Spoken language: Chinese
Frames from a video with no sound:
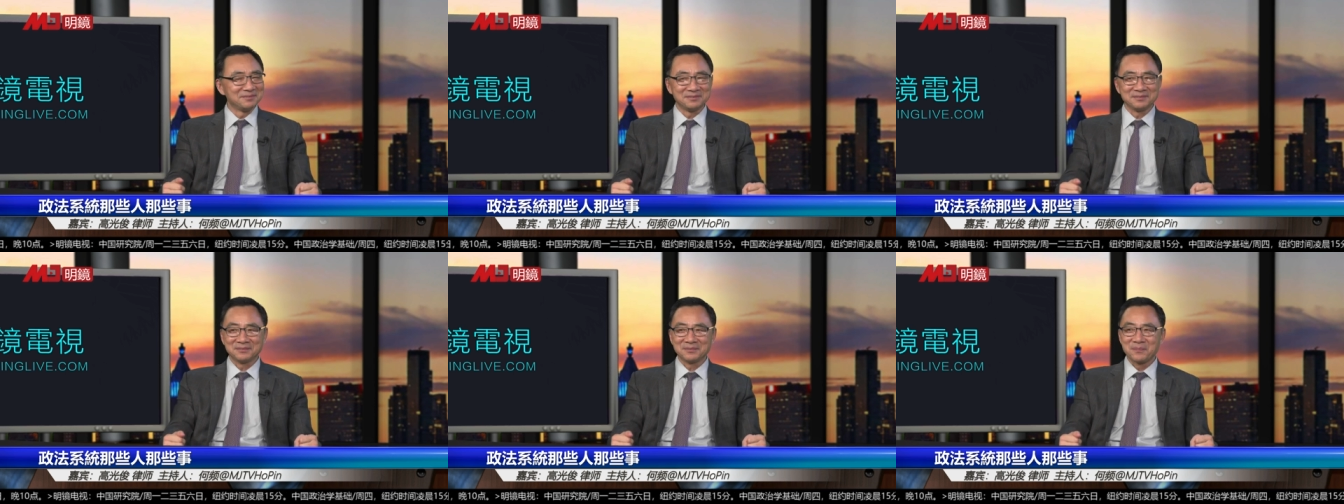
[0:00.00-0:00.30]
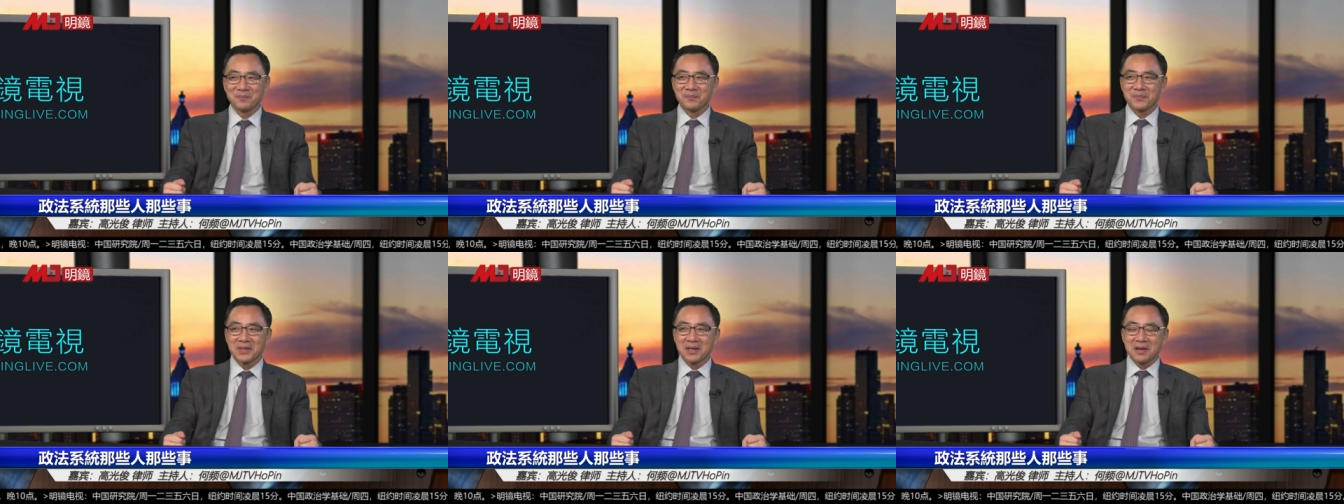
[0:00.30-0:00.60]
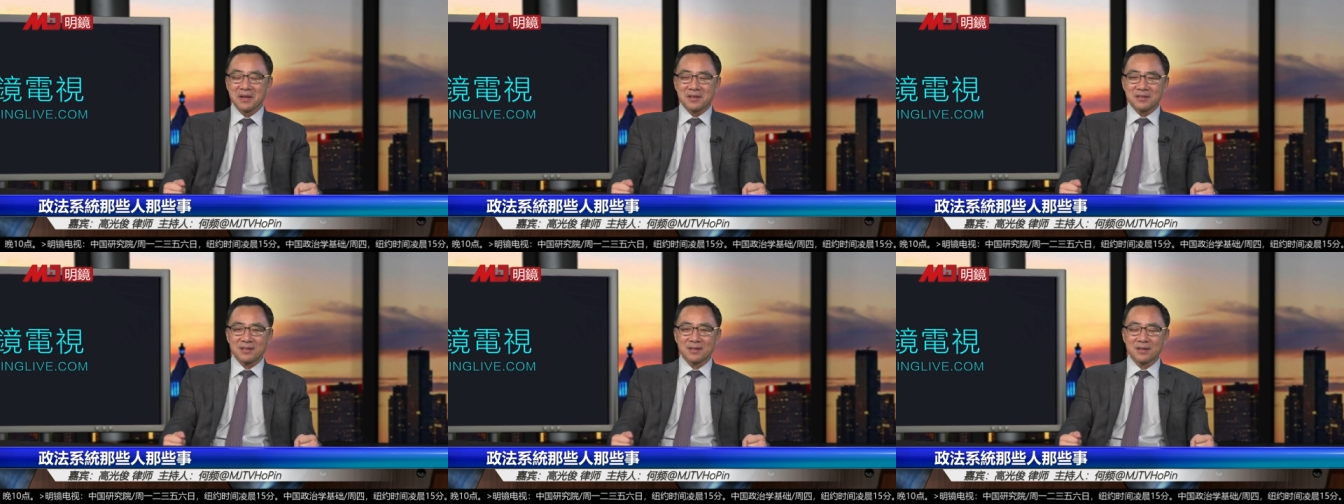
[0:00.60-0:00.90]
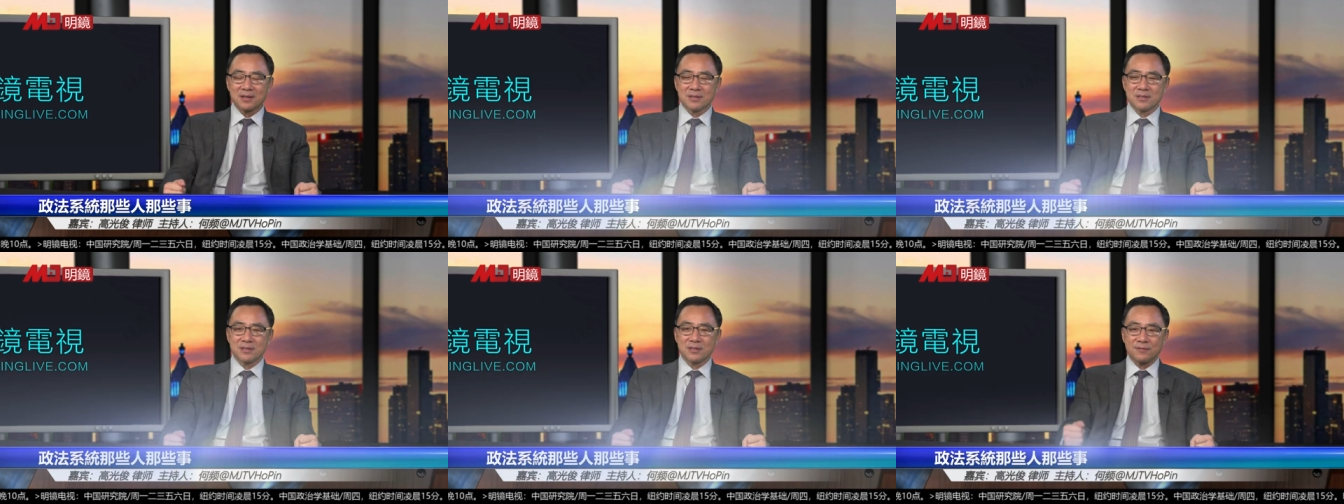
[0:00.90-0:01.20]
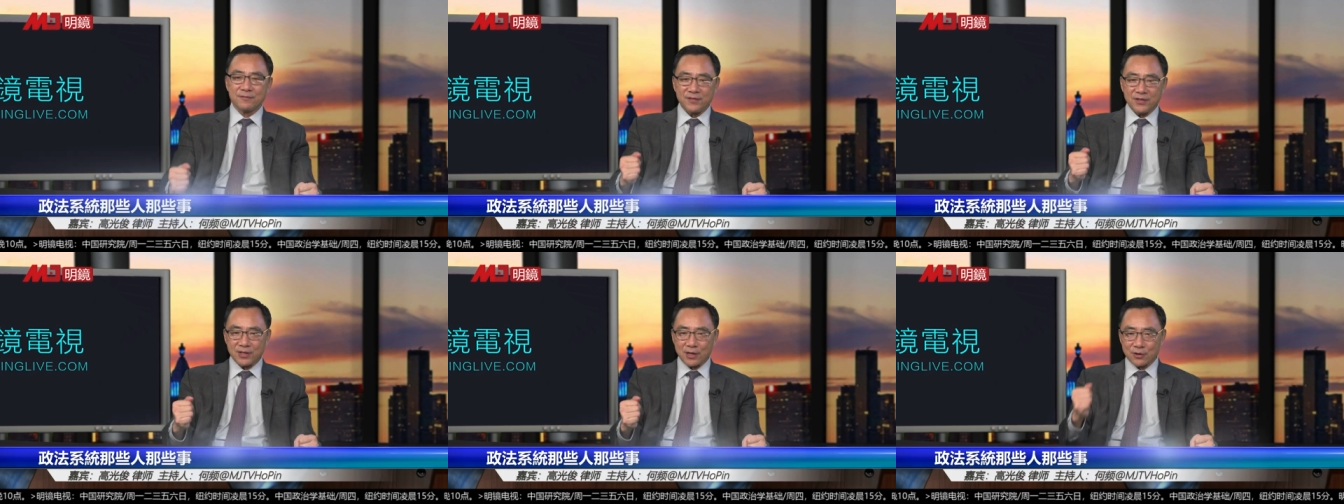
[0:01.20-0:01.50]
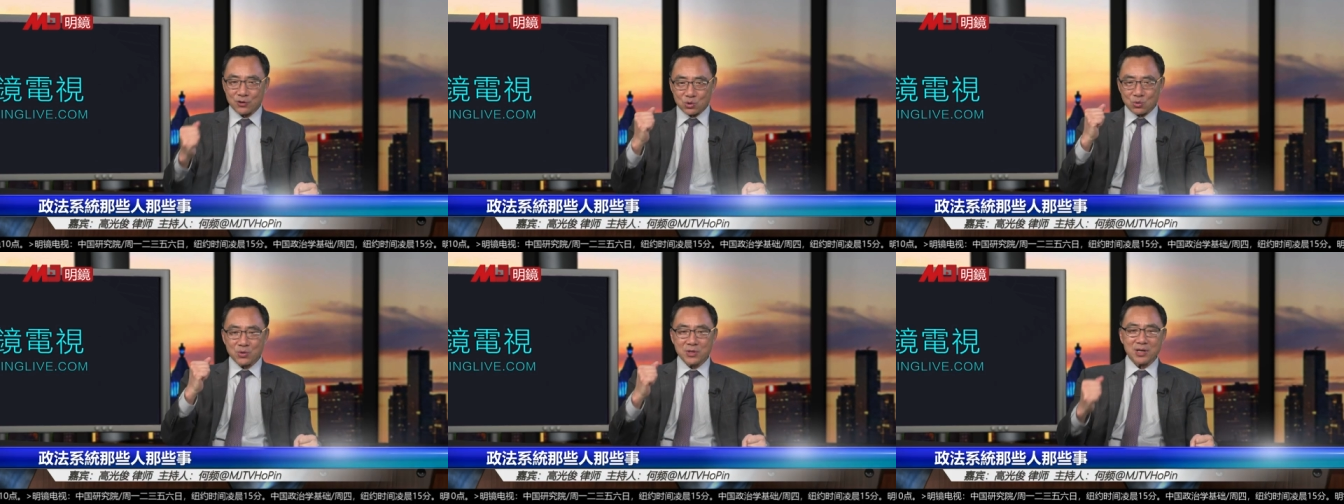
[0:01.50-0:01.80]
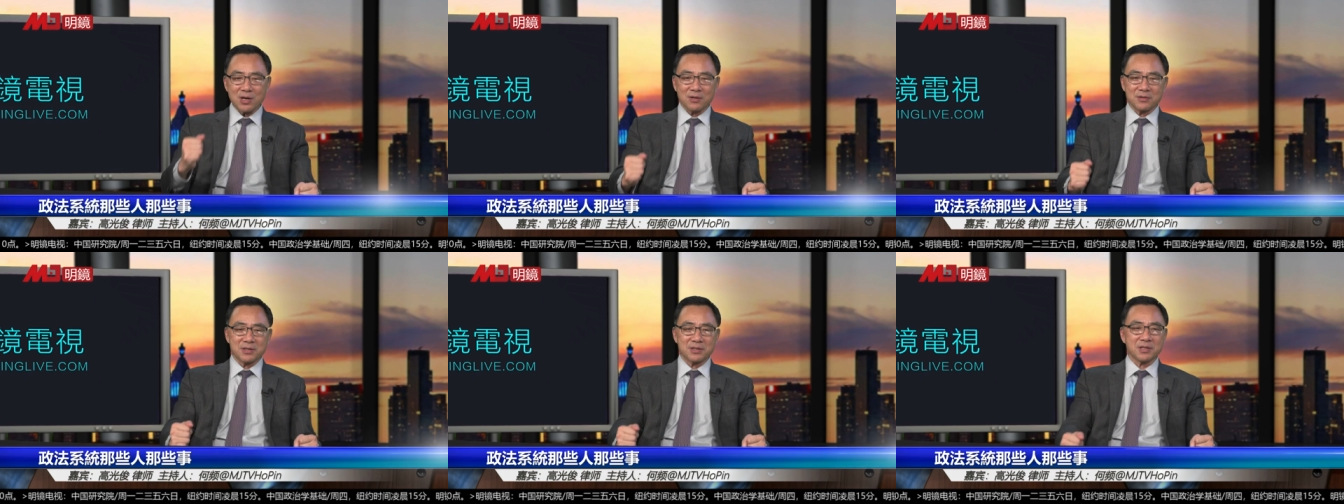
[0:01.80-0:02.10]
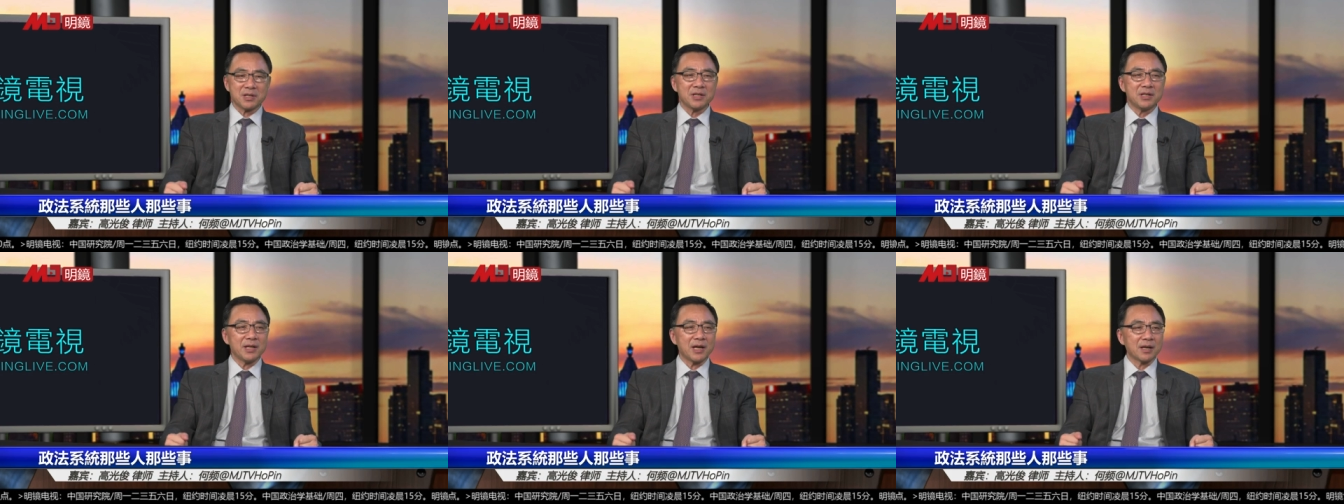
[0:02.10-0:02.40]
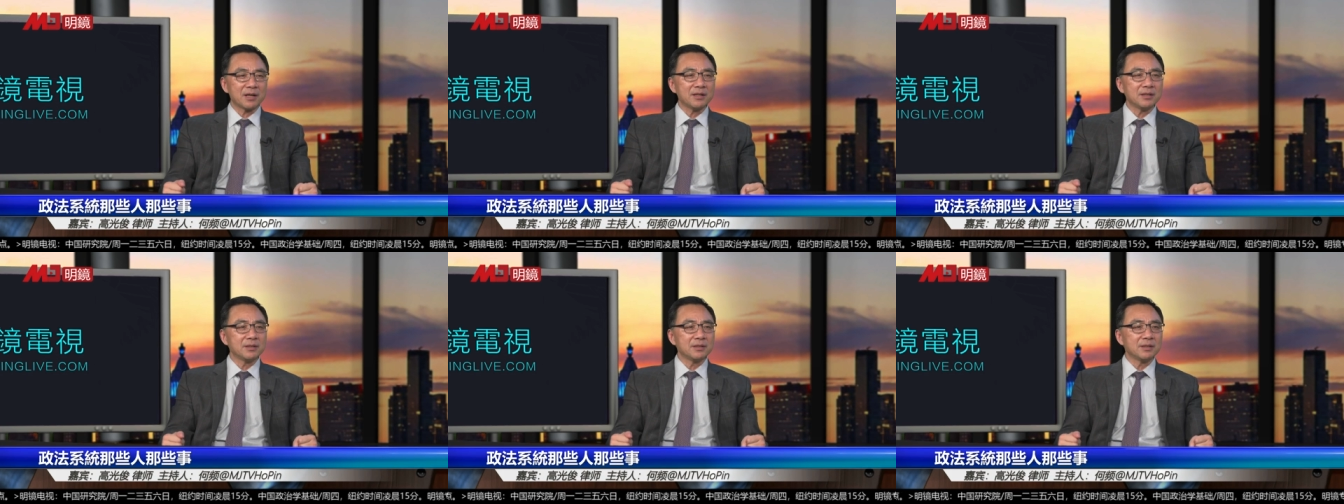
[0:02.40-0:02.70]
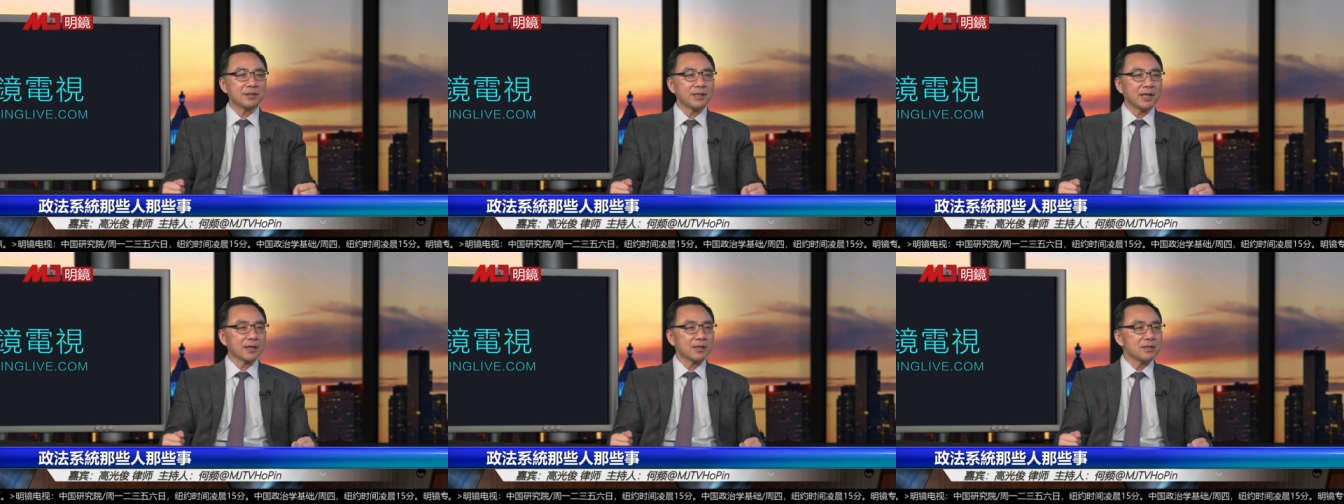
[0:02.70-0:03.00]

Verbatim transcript: 对，这个是非常重要的，这个两个